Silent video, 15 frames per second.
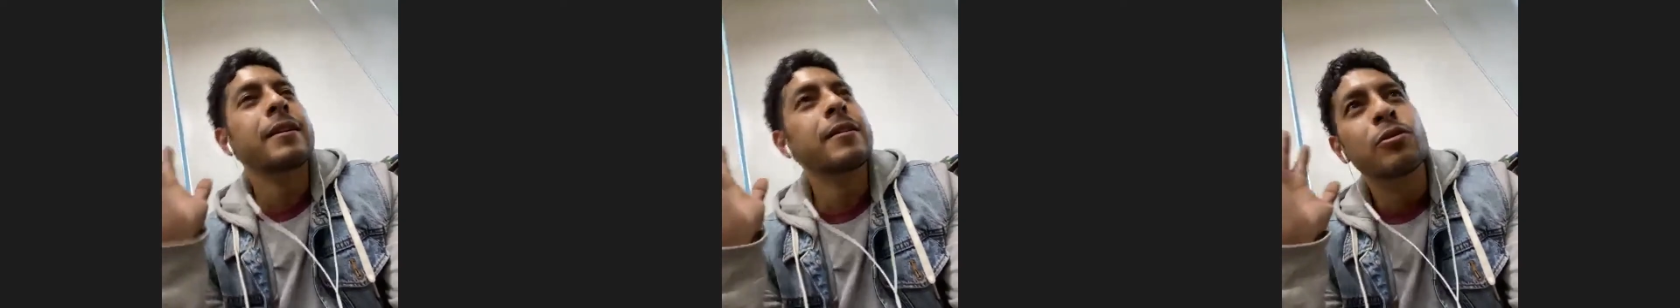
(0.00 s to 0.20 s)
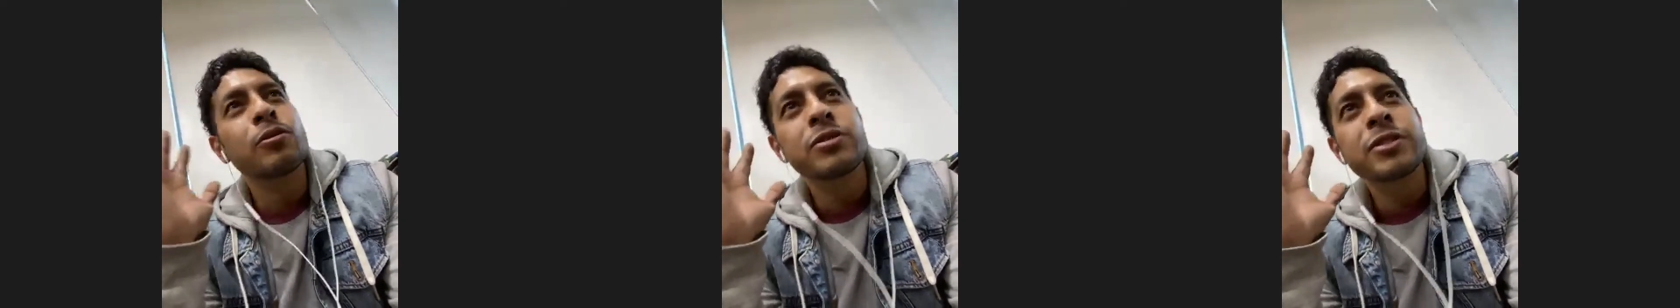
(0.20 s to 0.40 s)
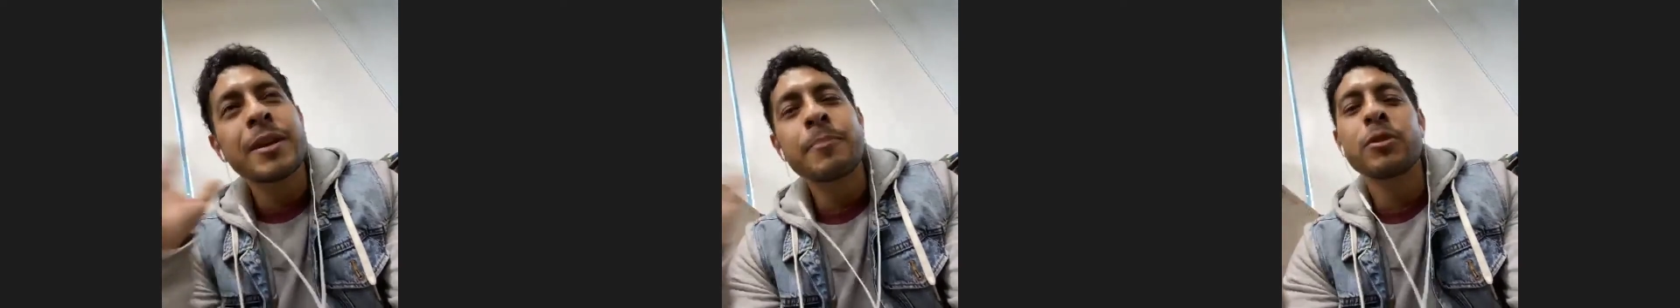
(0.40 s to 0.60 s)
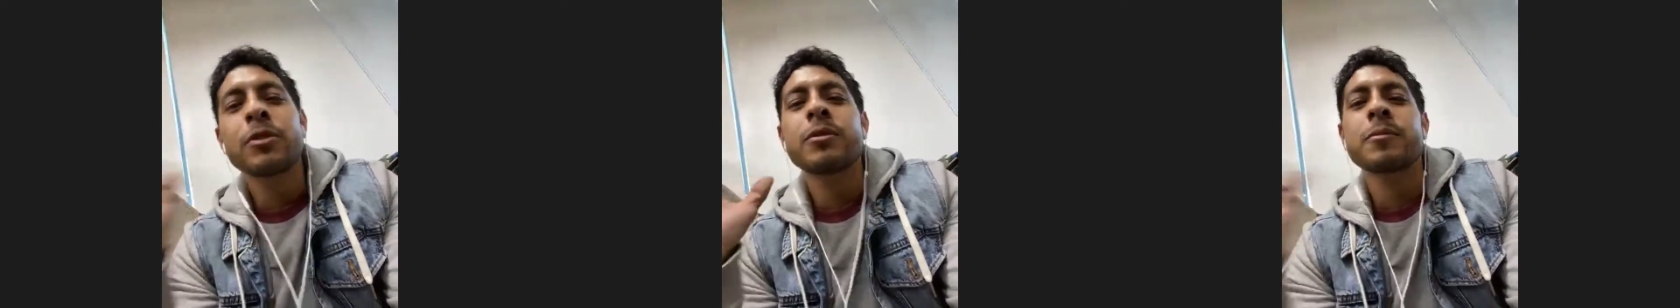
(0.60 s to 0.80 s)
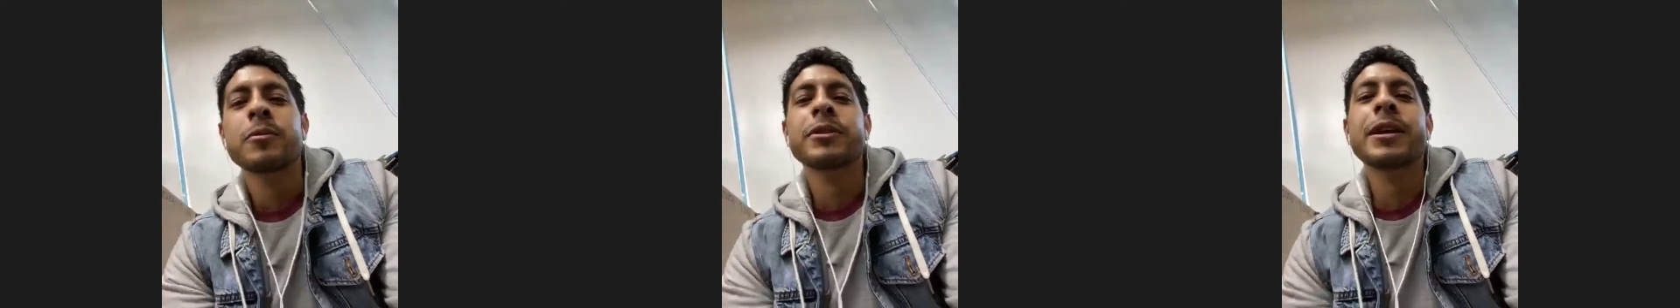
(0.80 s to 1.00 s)
concepto
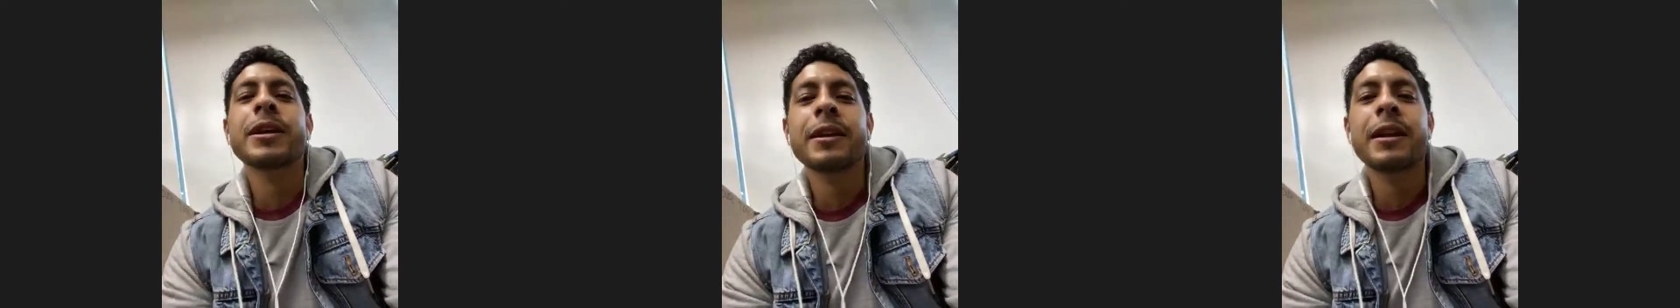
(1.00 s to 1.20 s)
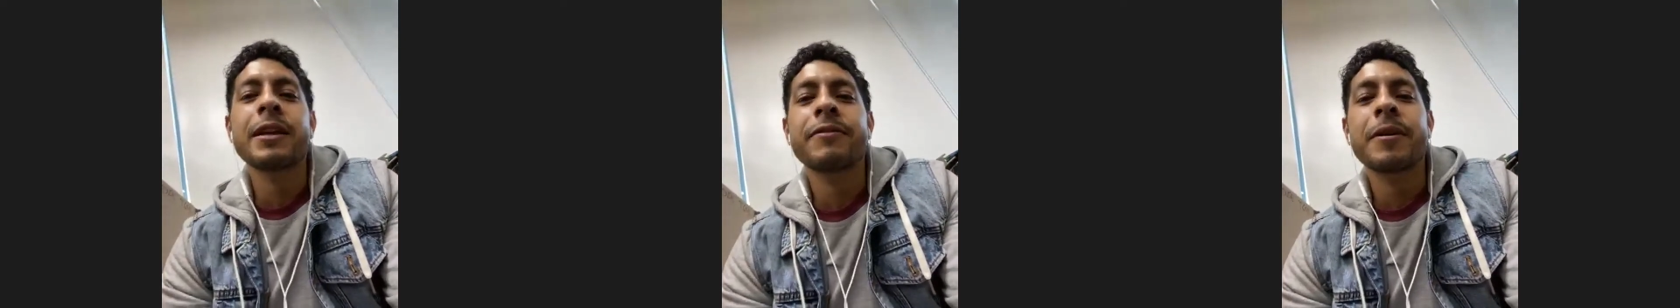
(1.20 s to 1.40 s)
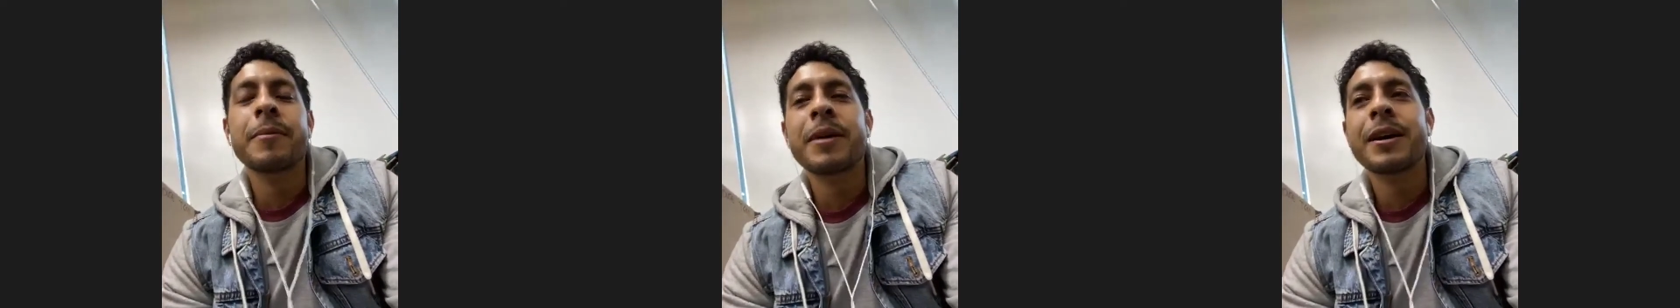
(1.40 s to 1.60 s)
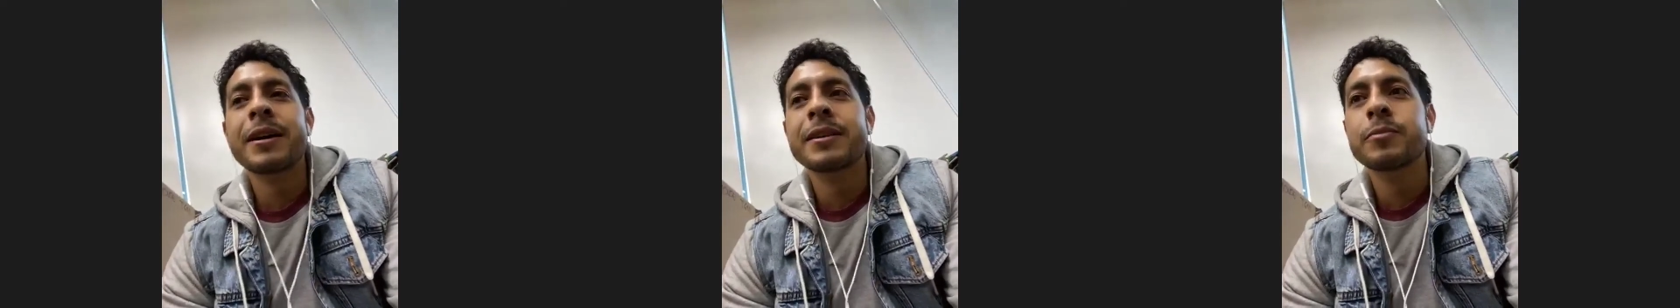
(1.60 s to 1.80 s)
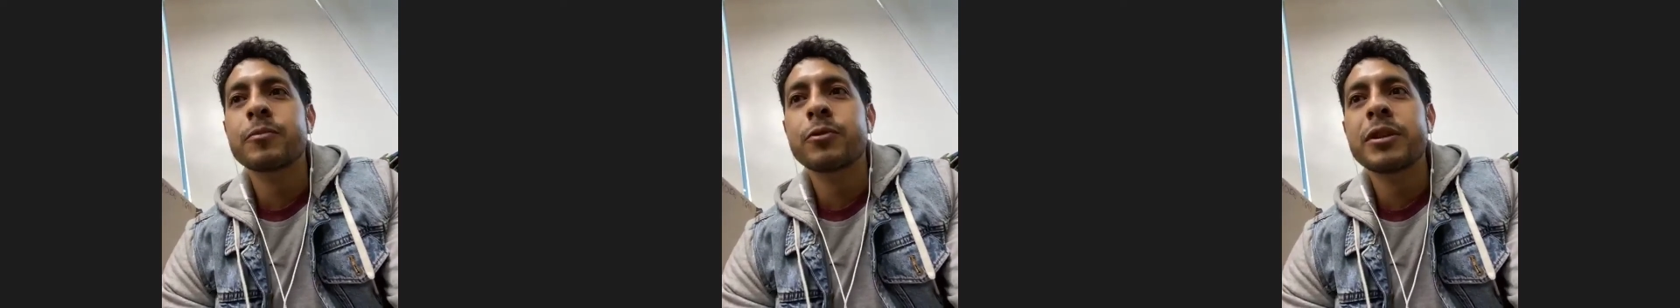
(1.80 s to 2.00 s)
como tal de la fama
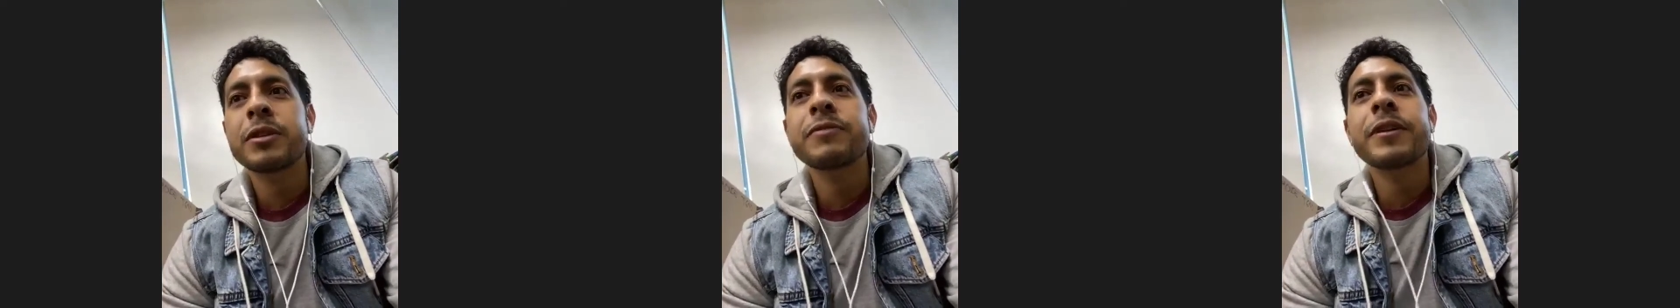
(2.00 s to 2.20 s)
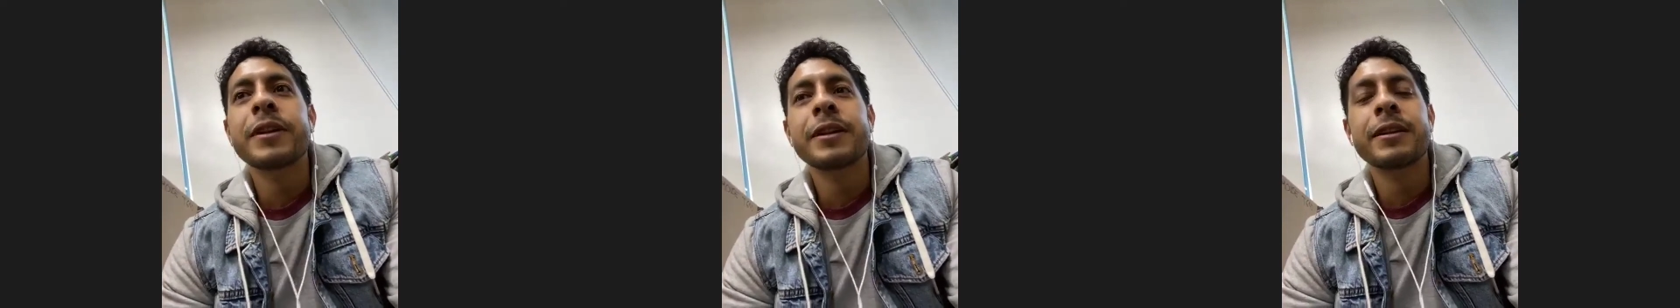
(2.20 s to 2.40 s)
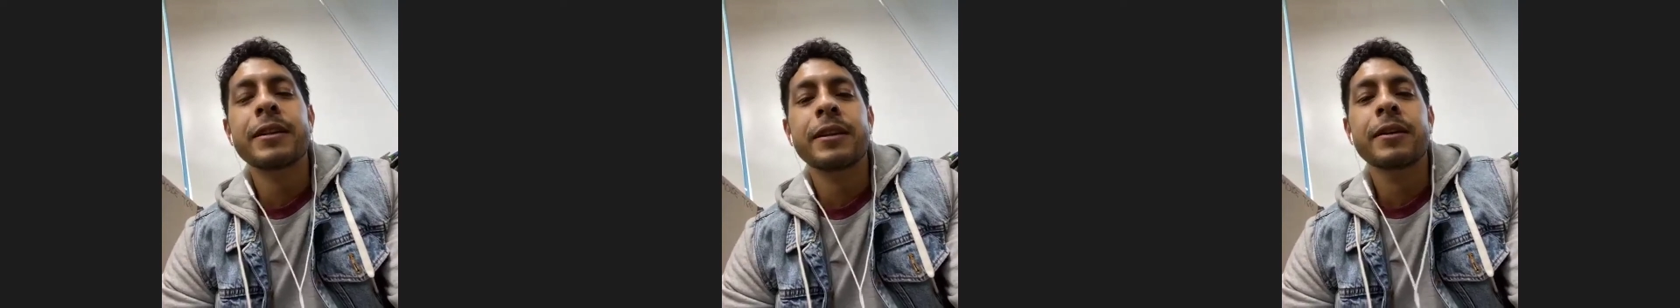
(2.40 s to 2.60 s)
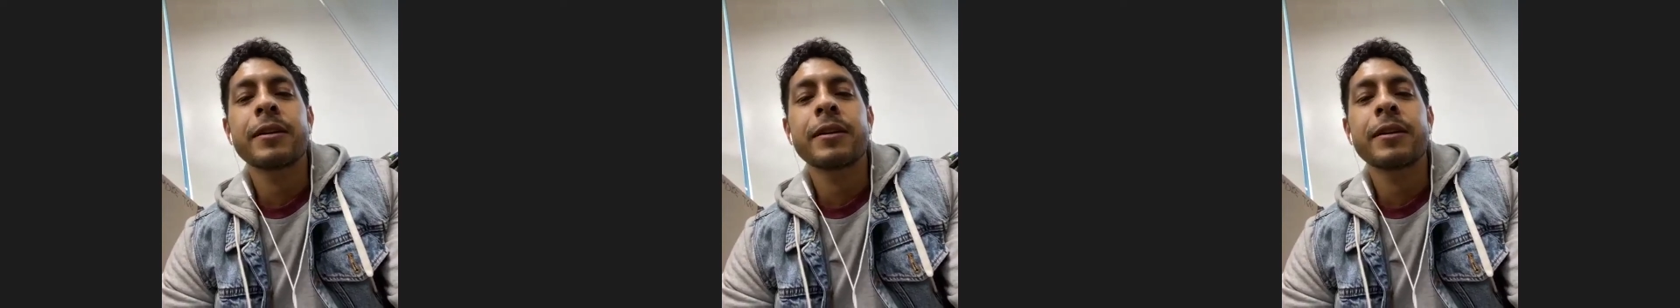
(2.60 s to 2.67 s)
es muy diferente.